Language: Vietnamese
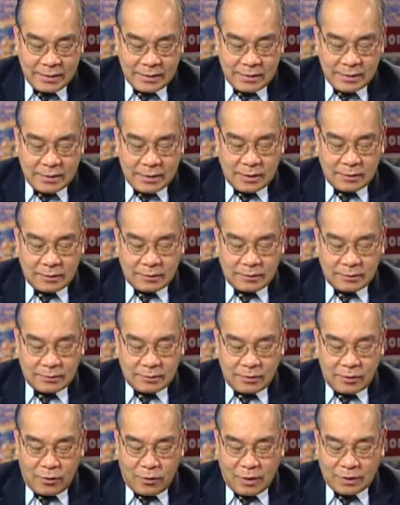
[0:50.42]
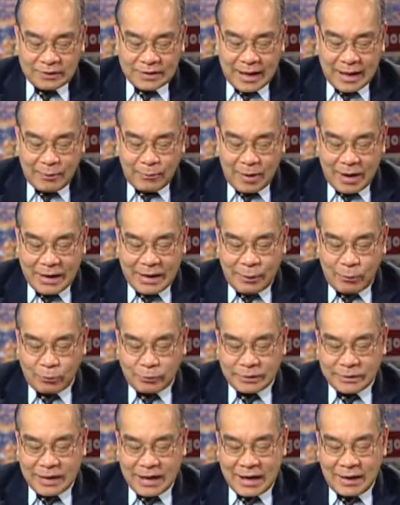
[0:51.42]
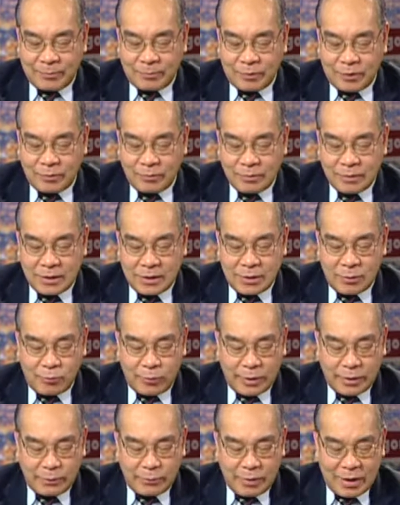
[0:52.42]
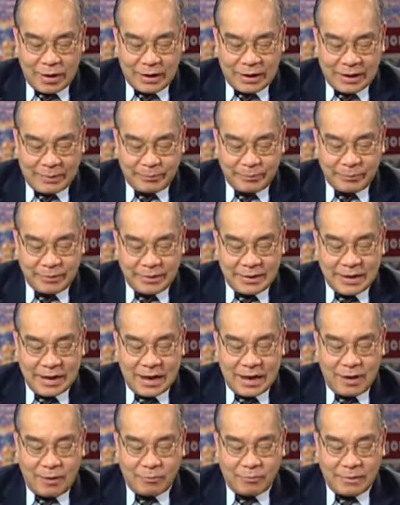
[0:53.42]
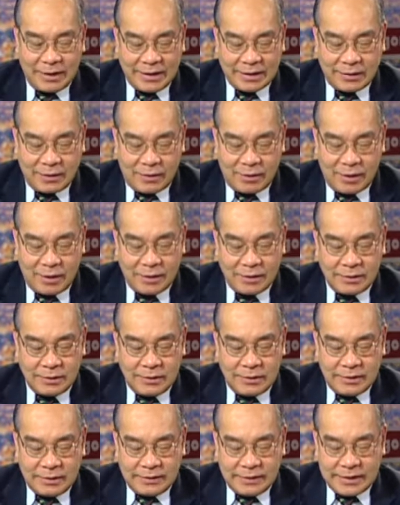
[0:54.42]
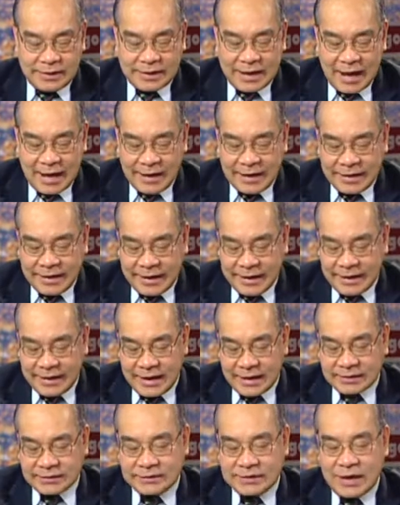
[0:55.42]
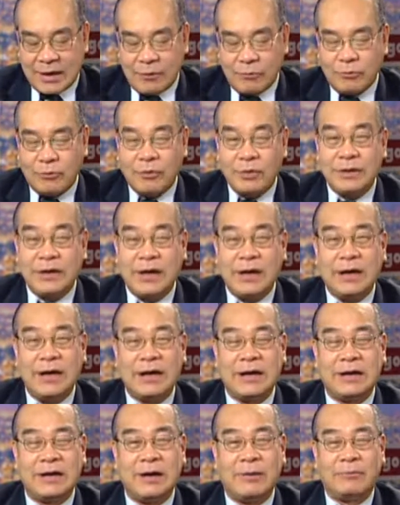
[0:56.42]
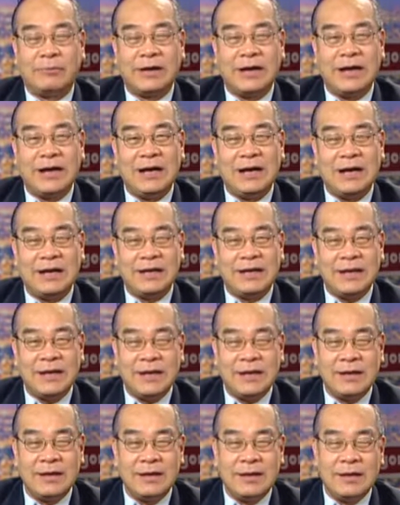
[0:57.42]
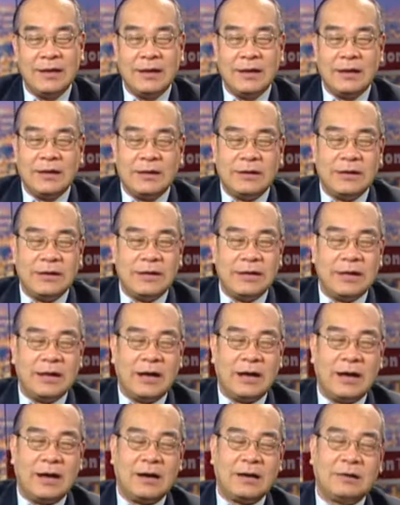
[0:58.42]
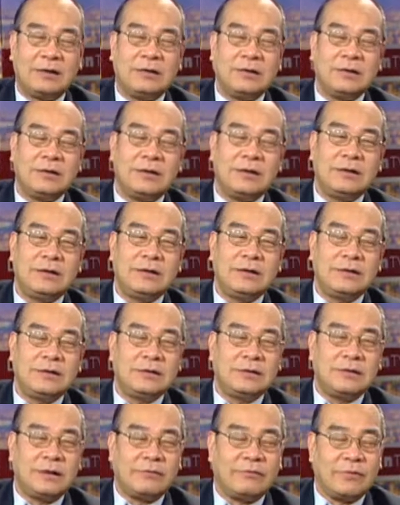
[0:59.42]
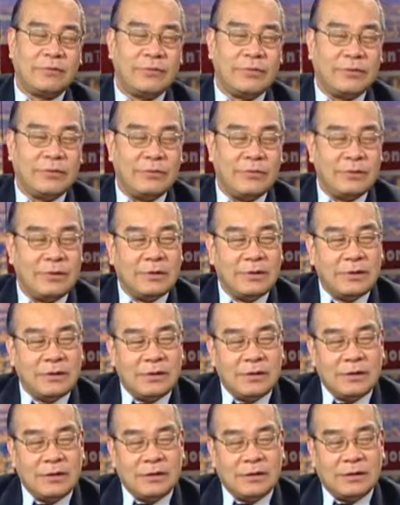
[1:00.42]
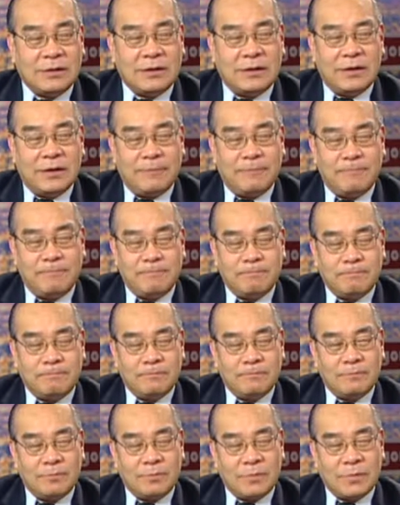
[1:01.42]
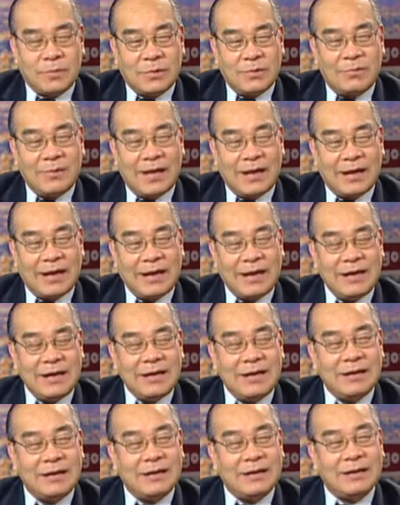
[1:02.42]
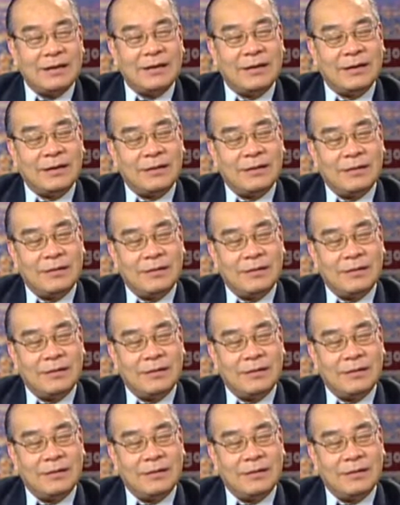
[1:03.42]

à, cho tại ngoại hầu tra blogger Nguyễn Quang Lập và Hồng Lê Thọ thì các ý nghĩa đằng sau của những hành động này là gì thì à, thưa anh à, Trần Phong Vũ thì à, chúng ta thấy thì